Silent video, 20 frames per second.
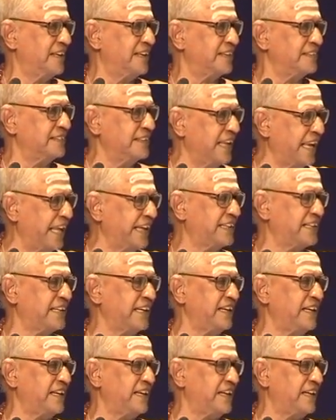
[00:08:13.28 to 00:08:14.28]

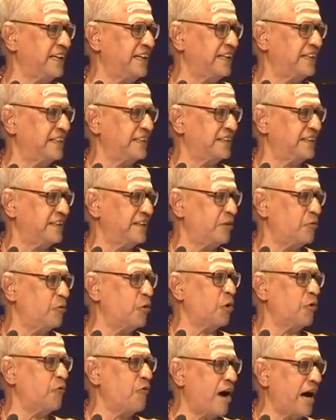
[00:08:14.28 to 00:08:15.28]
நினைக்கின்ற
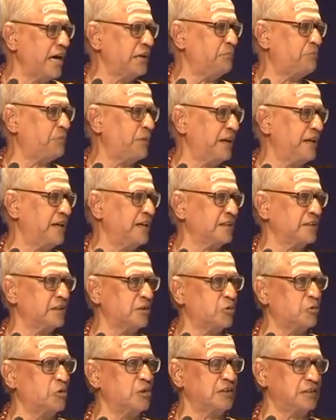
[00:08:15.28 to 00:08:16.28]
ஒரு வாய்ப்பை எனக்கு
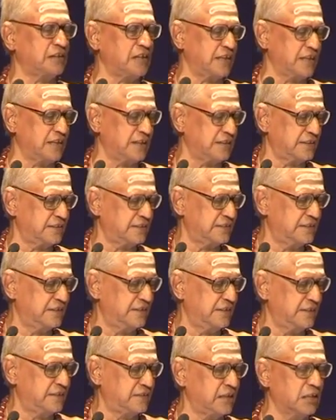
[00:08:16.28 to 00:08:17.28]
கொடுத்த
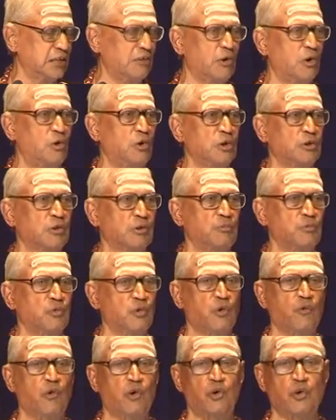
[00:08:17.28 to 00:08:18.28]
திருவருளுக்கும்
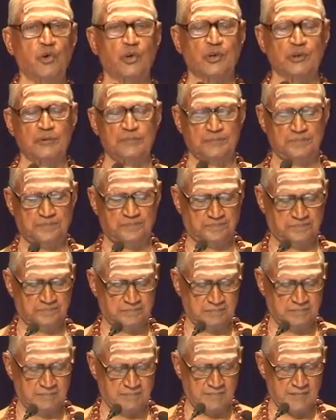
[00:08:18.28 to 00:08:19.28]
குருவருளுக்கும்
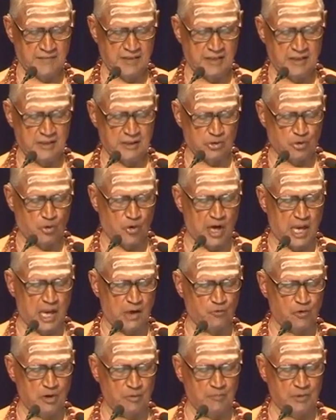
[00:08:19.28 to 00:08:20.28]
சோனா
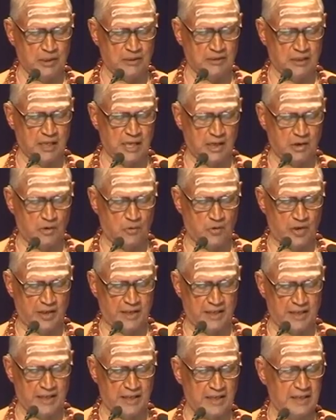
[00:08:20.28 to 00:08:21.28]

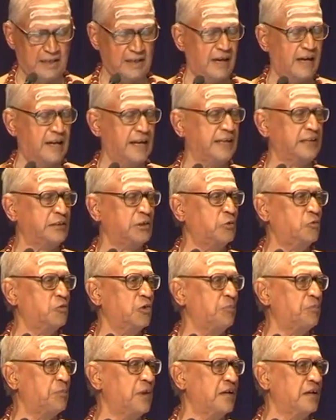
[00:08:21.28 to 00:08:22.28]
குடும்பத்தாரனுடைய அனைத்து
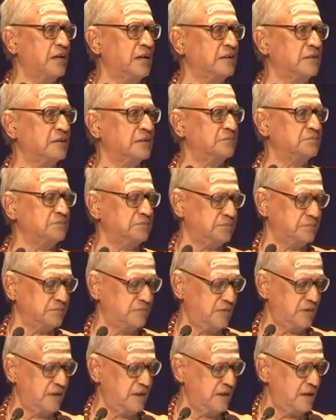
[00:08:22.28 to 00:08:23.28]
உறுப்பினர்களுக்கும்
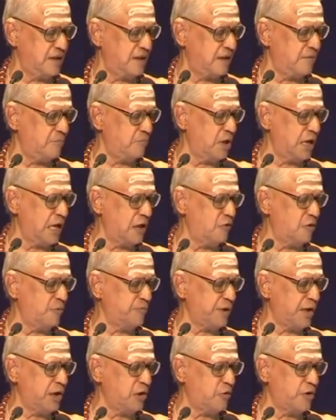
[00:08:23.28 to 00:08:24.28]
மீளவும்
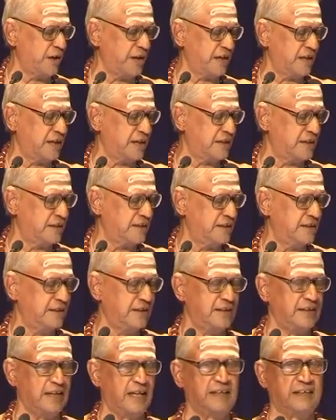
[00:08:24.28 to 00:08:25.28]
என்னுடைய
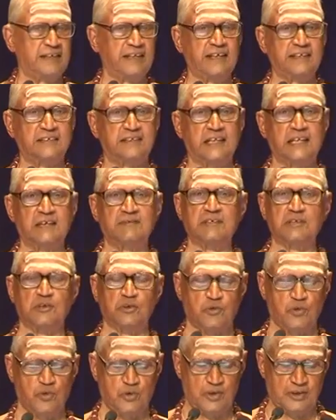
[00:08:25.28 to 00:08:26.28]
நன்றியை
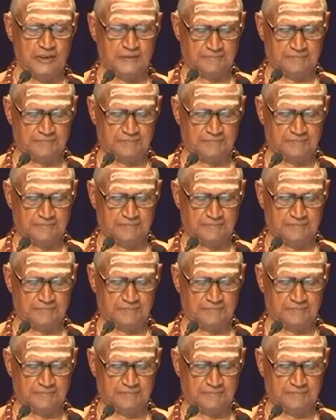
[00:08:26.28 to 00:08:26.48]
தெரிவித்துக் கொண்டு